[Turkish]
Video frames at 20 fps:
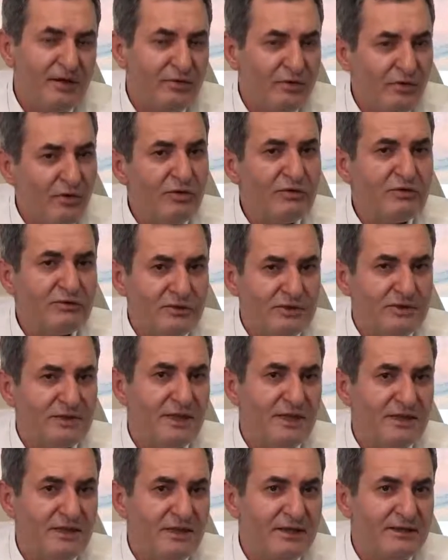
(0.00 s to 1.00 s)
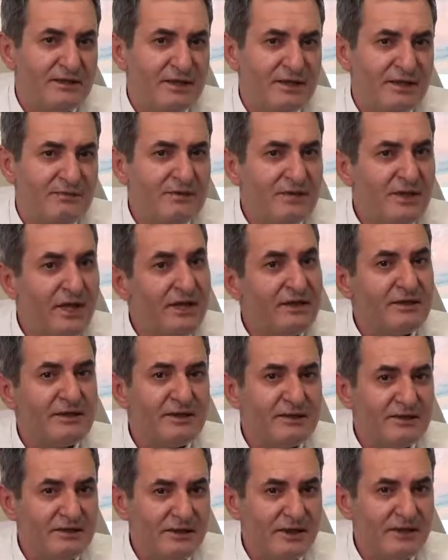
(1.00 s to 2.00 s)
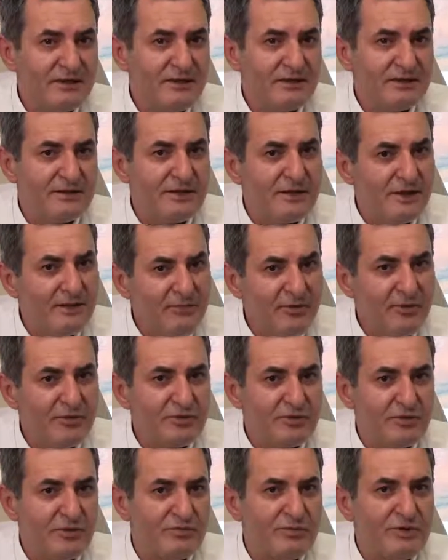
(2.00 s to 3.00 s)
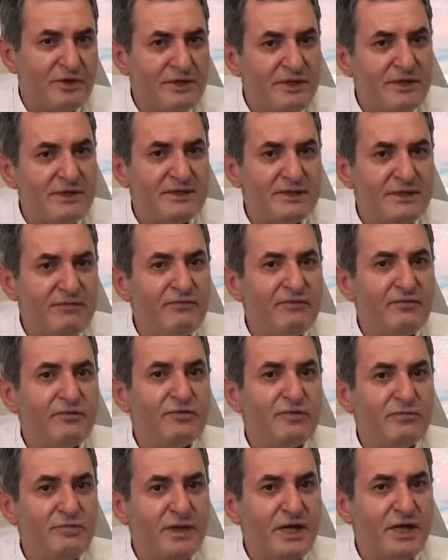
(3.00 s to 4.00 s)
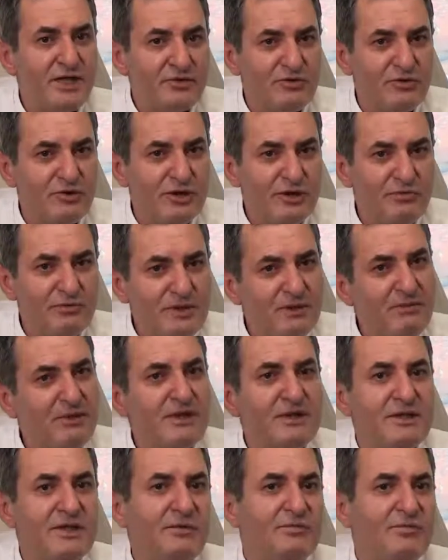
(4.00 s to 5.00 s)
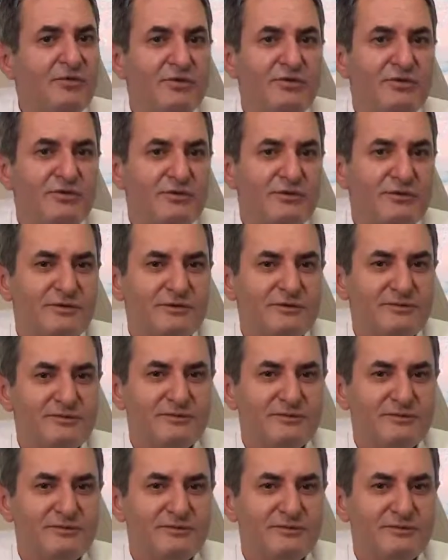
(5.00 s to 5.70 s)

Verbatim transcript: gold standart dediğimiz altın standartta laparoskopik nisem funduplikasyon dediğimiz ameliyat yapıyoruz.